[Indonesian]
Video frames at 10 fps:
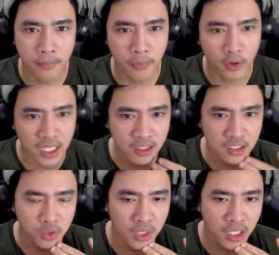
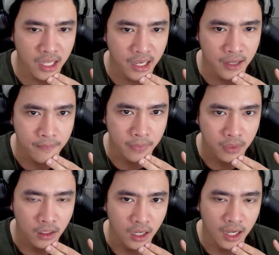potatoes will ya.
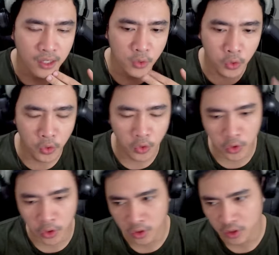
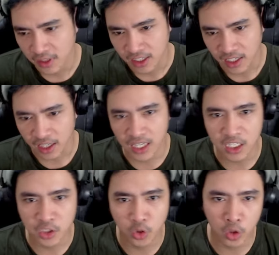Aduh, kita
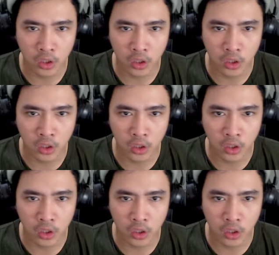disuruh untuk